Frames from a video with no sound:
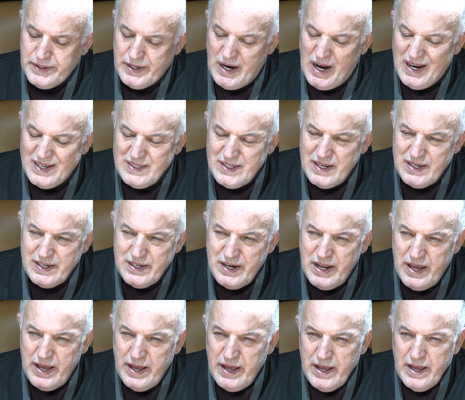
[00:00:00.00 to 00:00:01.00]

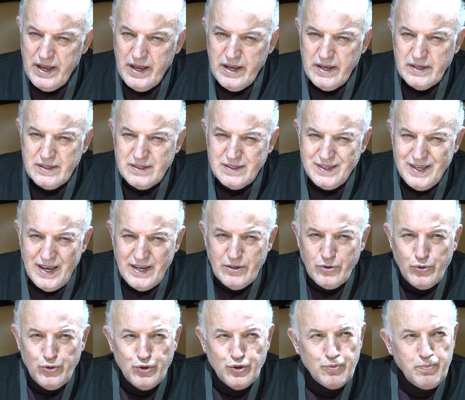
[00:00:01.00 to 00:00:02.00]
kaderine
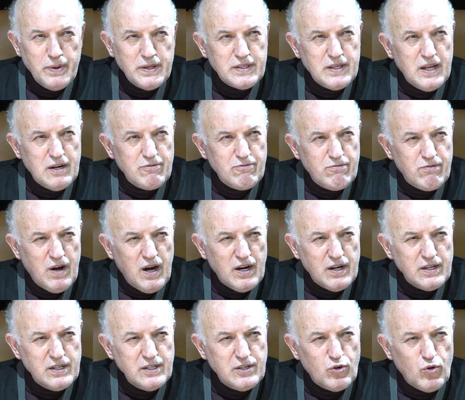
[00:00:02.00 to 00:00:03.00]
tek hükmeden
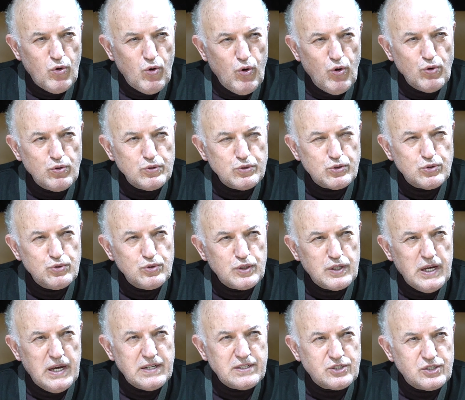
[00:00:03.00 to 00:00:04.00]
varlık
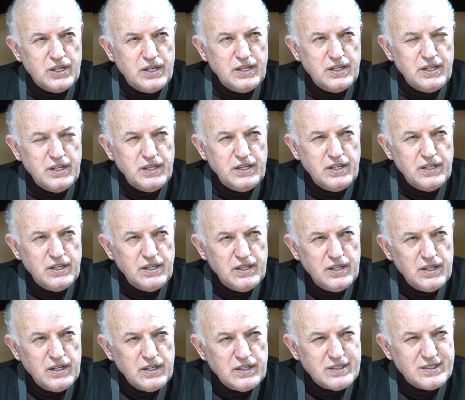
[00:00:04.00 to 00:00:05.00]
oluşu gerçeğini
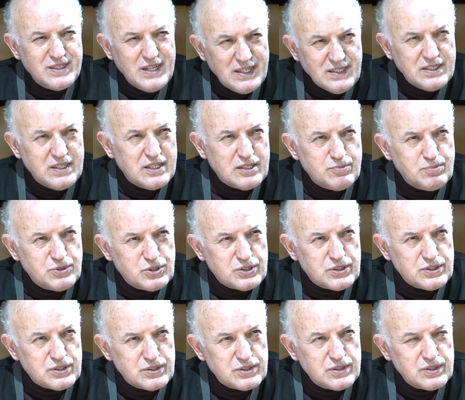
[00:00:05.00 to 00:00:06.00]

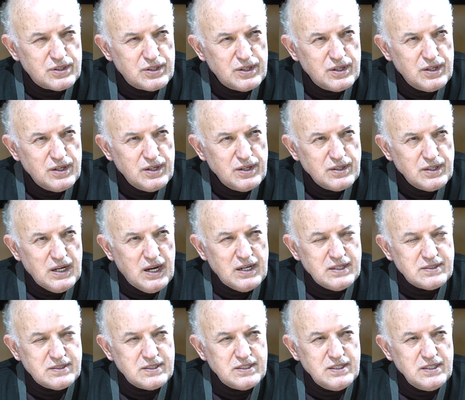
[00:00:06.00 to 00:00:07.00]
reddetmiştir.
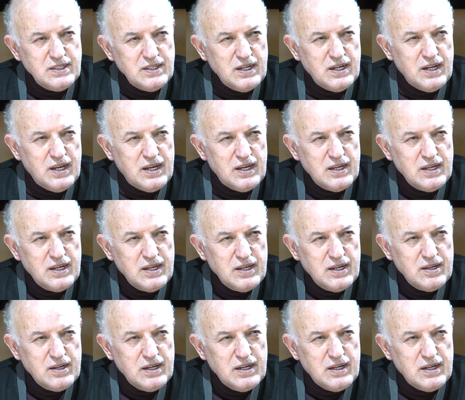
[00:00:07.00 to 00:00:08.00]
Yani sihirle
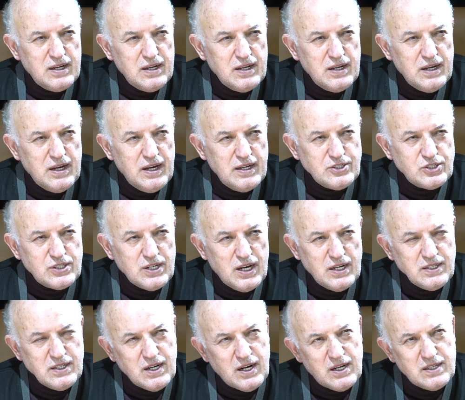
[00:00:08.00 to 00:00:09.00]
e,
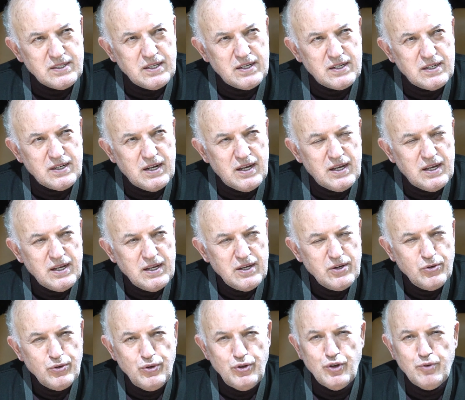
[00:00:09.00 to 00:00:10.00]
eşyanın kaderine
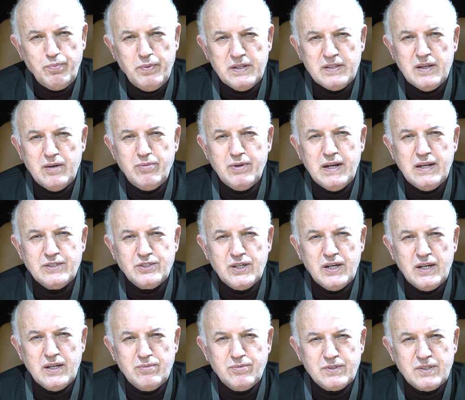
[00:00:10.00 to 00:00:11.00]

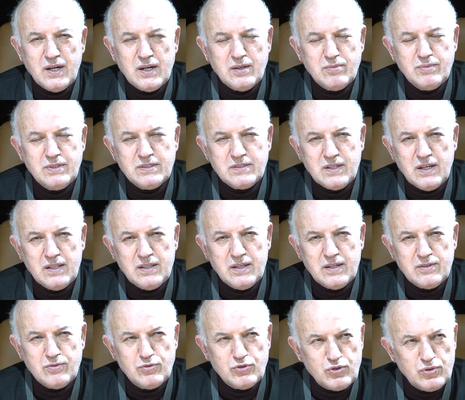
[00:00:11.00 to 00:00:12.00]
hükmedebileceğini bir takım
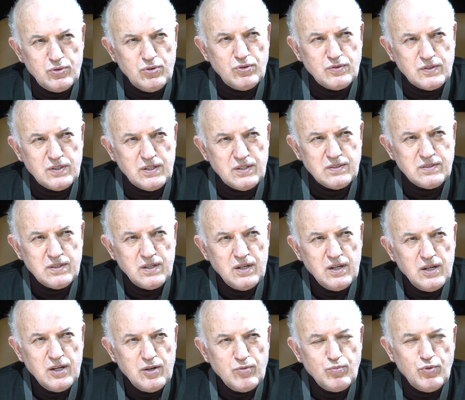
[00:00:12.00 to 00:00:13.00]
insanların düşünüyorsanız
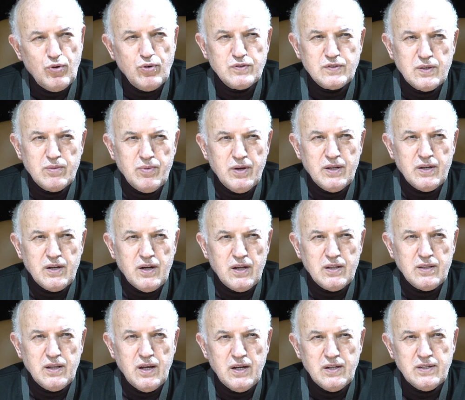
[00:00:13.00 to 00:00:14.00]
bu o zaman
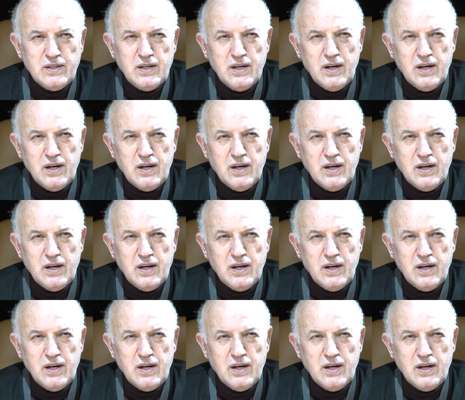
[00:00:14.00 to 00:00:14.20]
Allah'ın